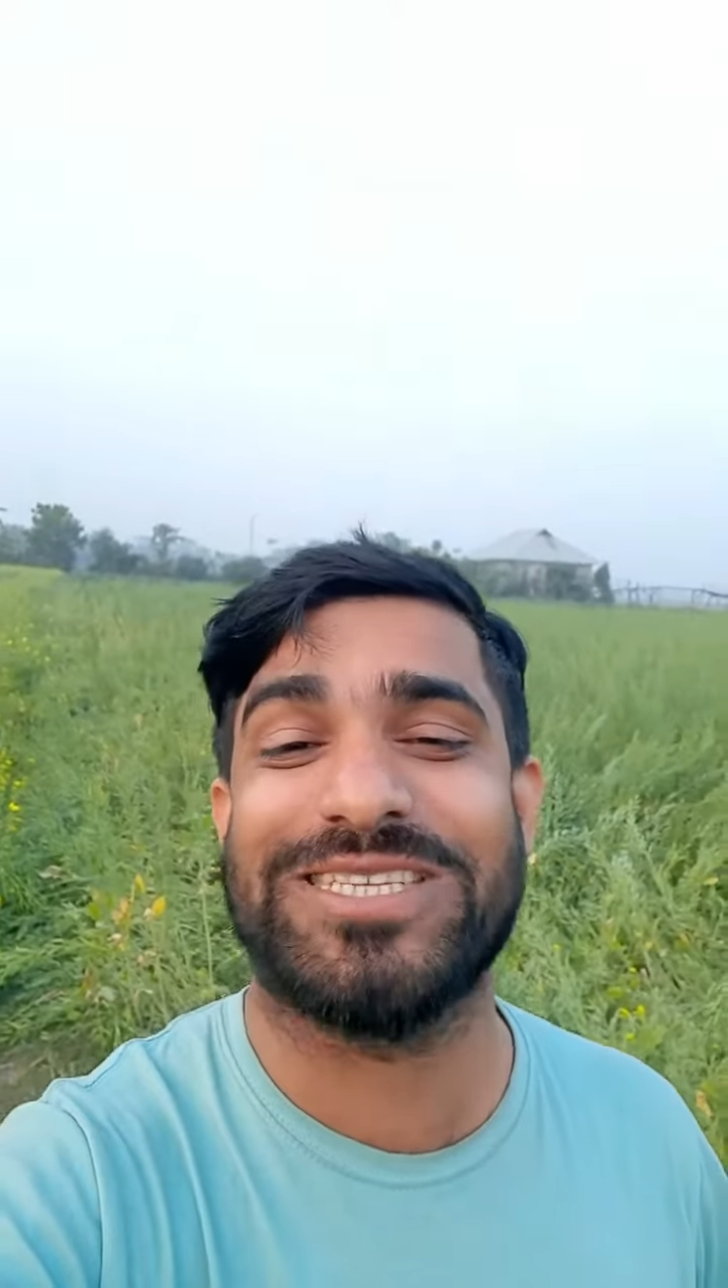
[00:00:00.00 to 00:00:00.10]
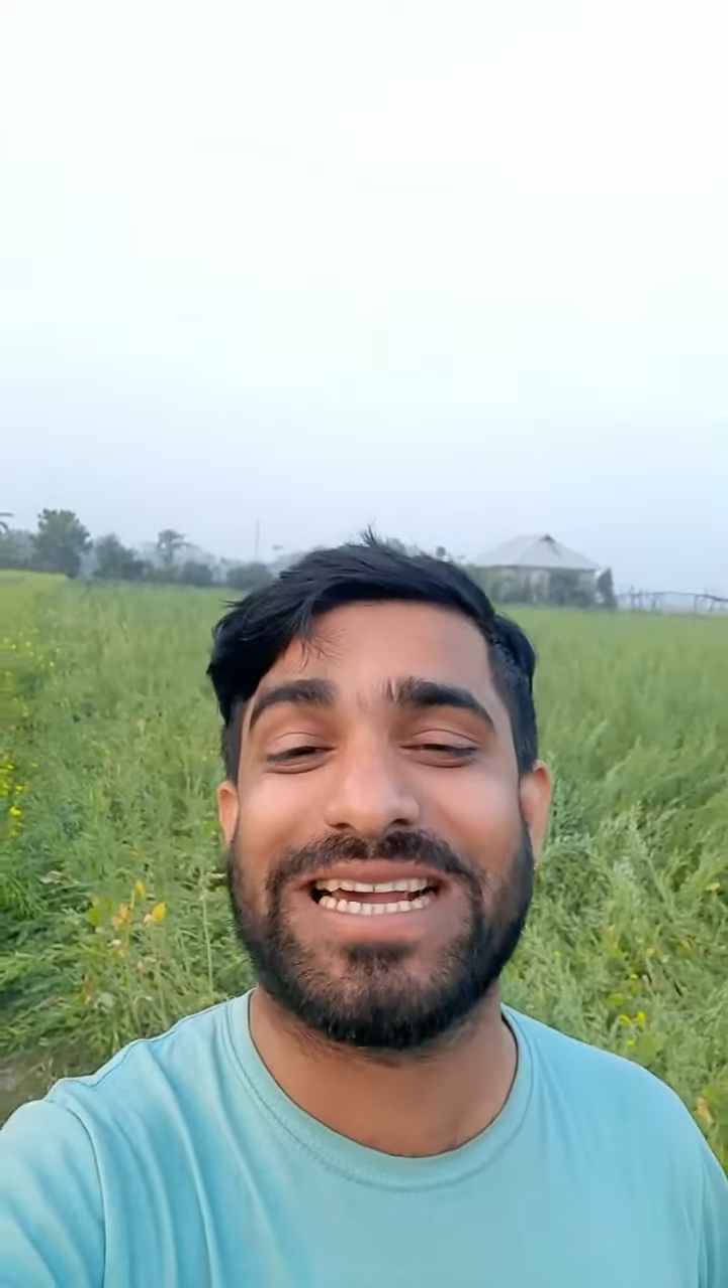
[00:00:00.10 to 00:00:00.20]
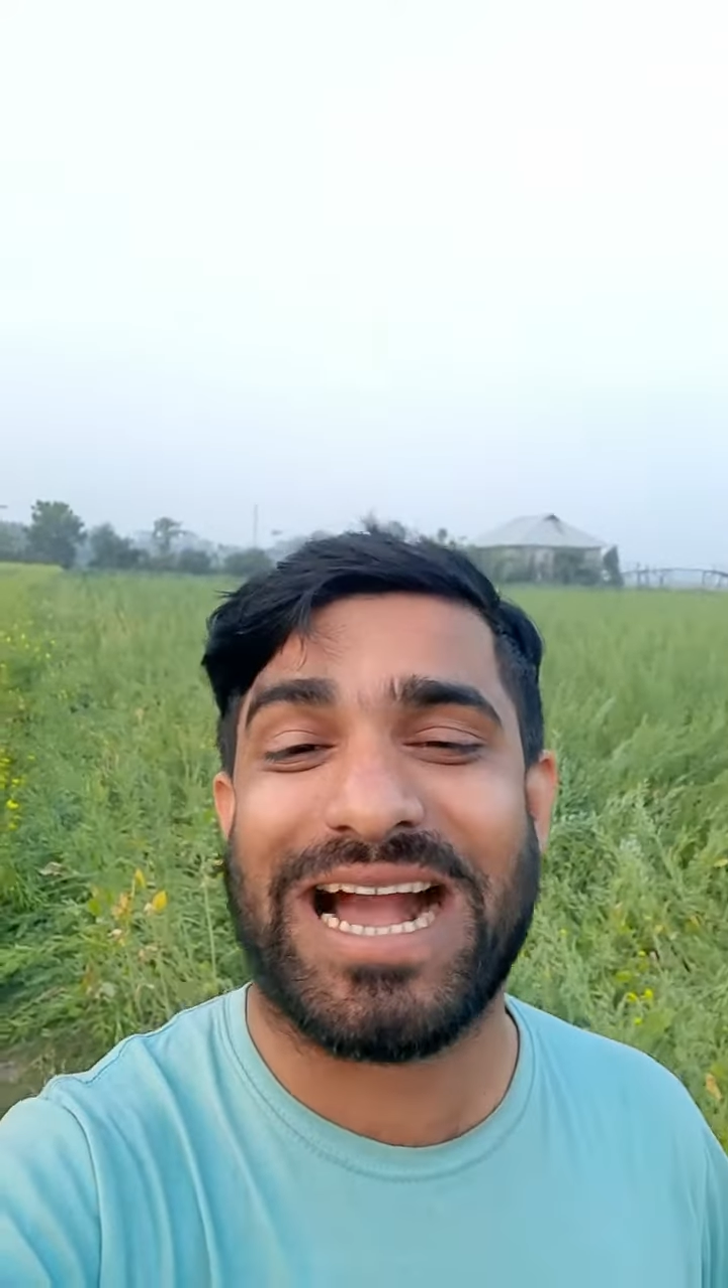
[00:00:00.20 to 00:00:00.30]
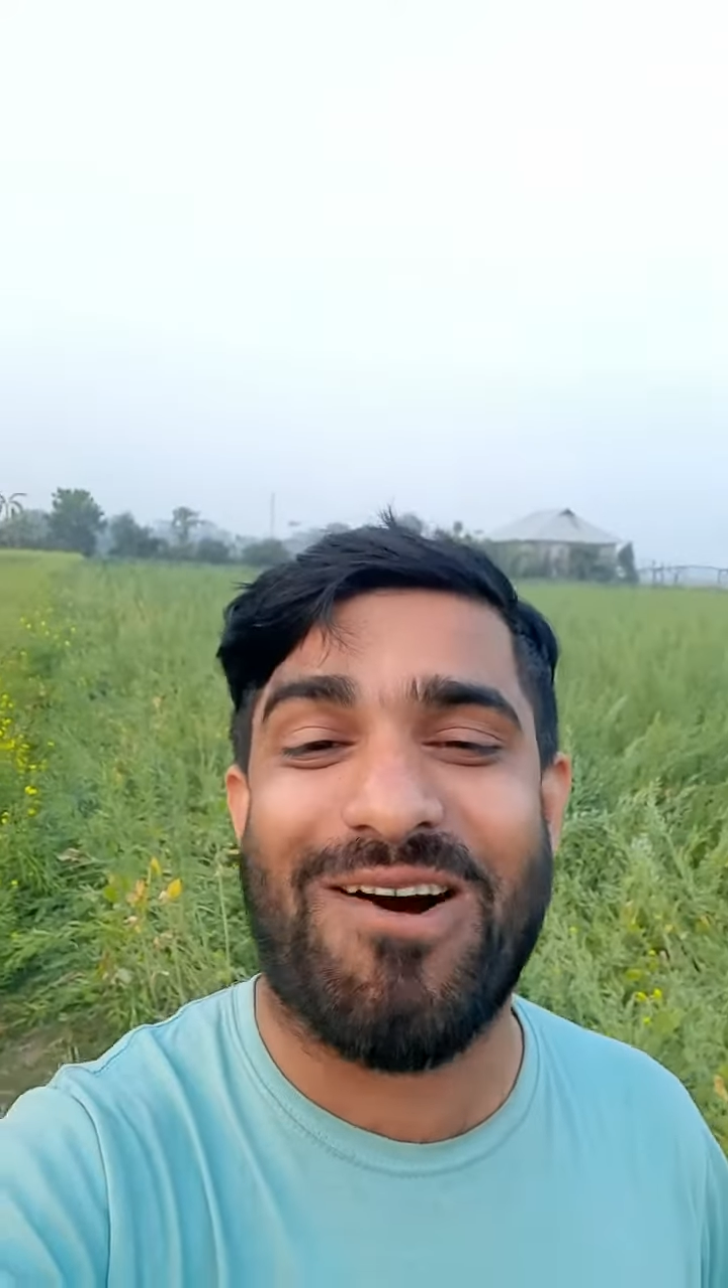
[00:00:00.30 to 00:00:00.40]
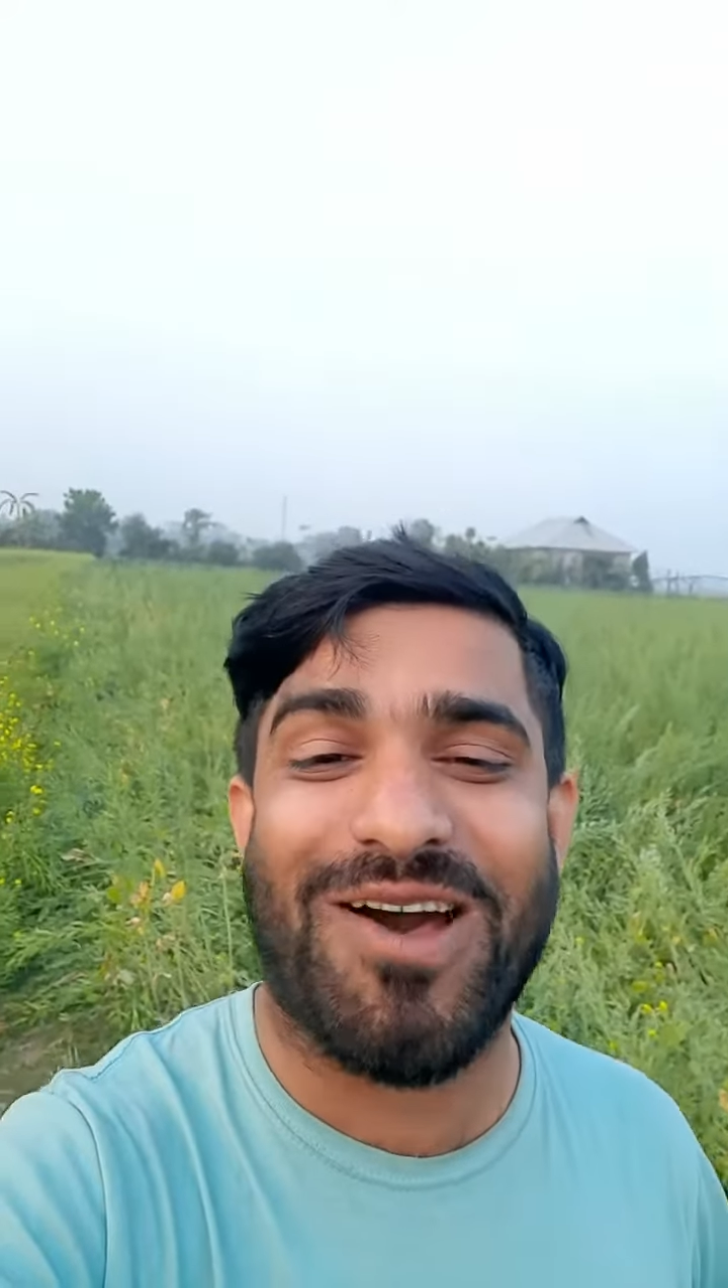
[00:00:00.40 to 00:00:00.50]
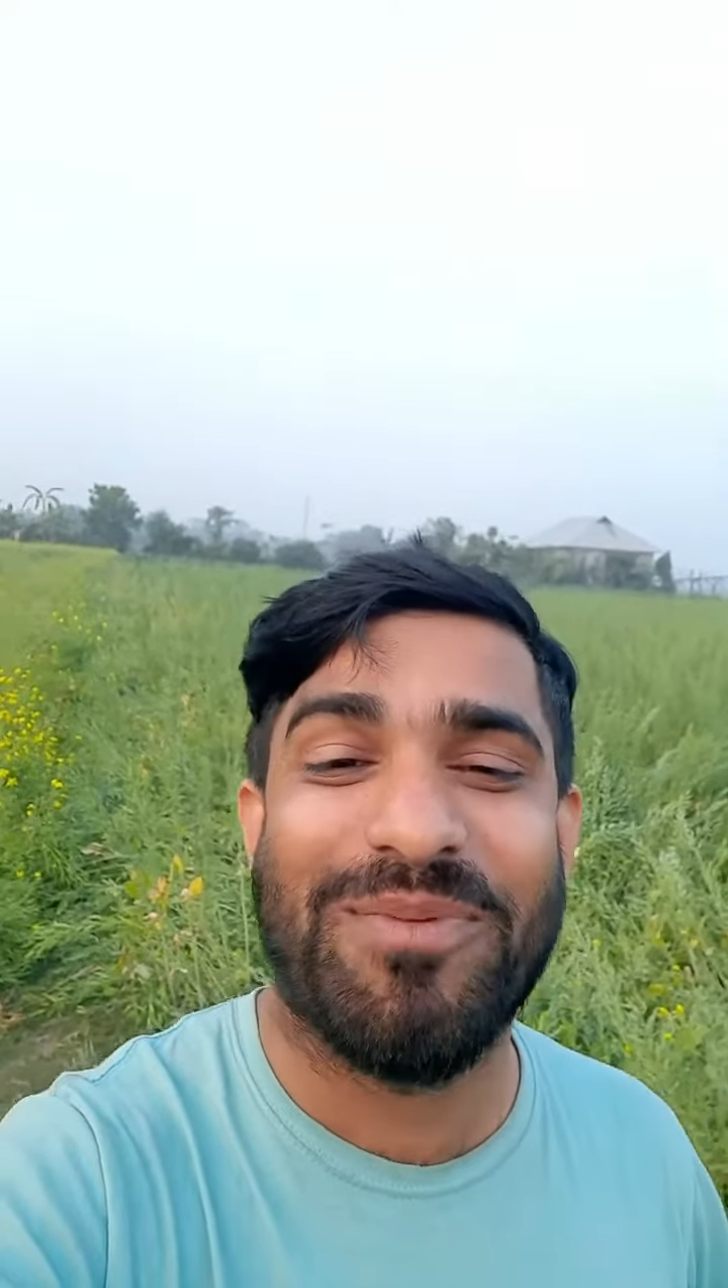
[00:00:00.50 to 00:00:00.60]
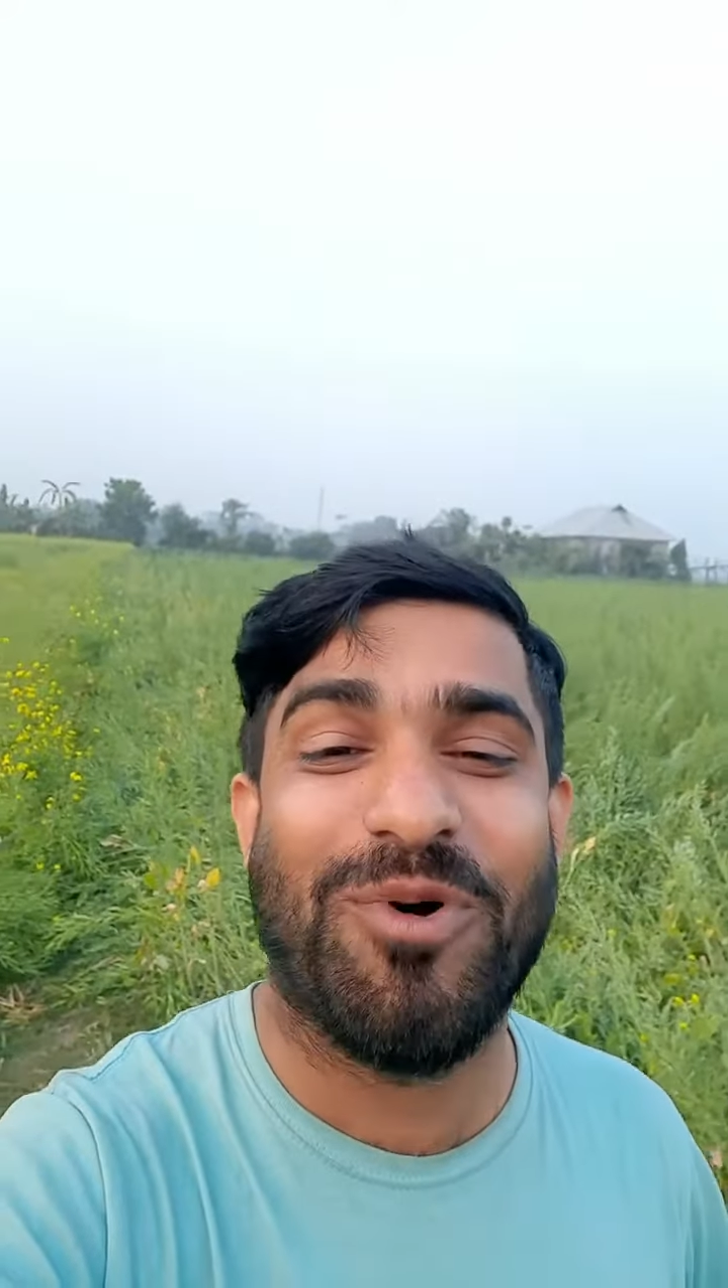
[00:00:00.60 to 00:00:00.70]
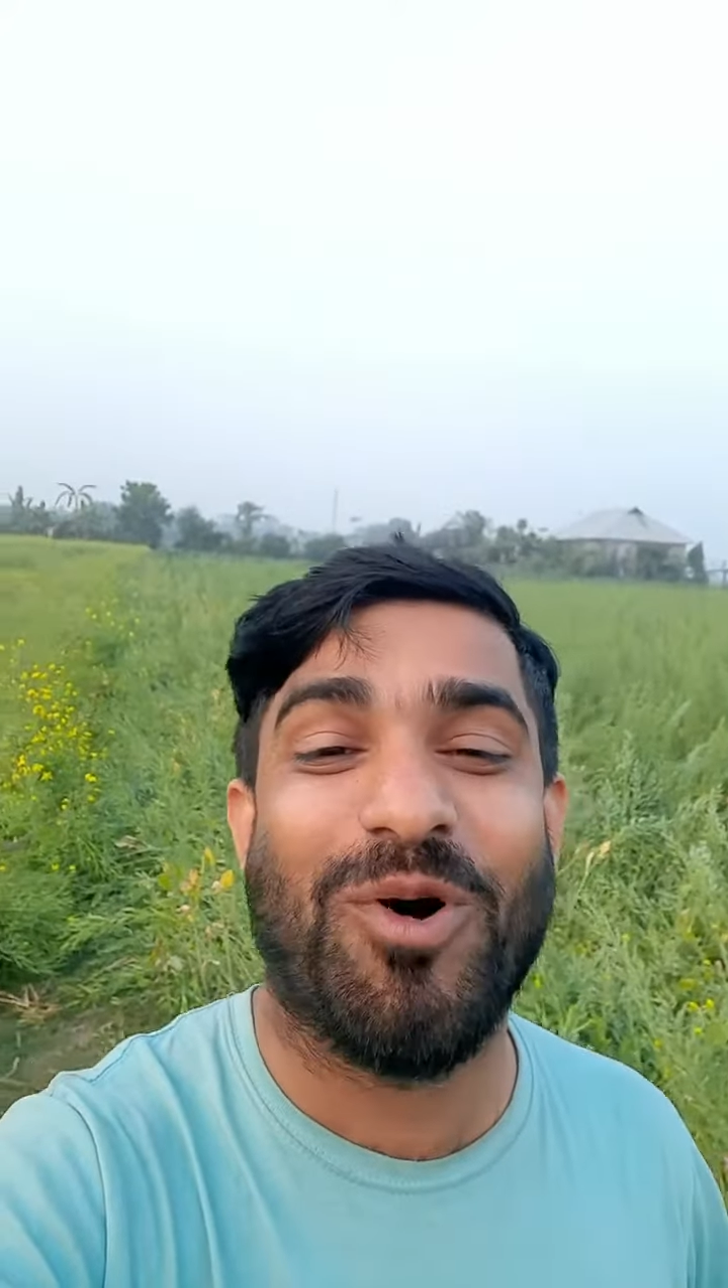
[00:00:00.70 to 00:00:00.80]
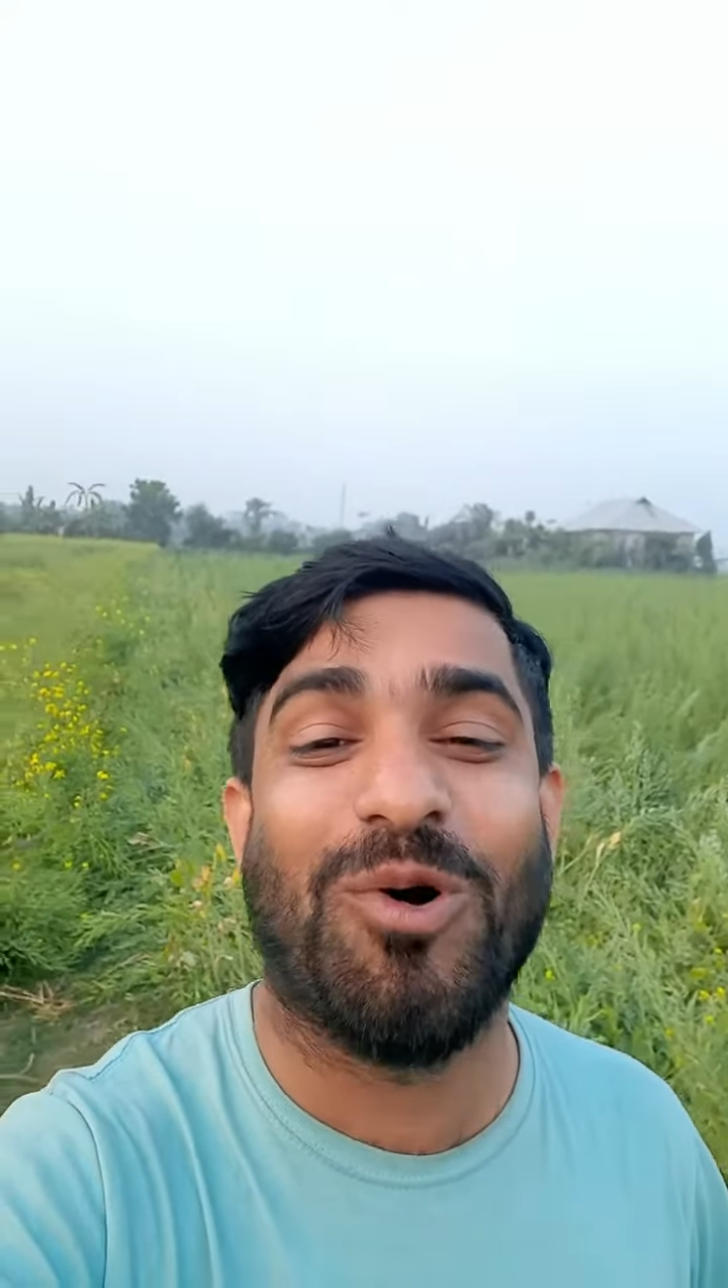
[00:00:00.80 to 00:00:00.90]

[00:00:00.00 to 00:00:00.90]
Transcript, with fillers: যে খাওয়াইব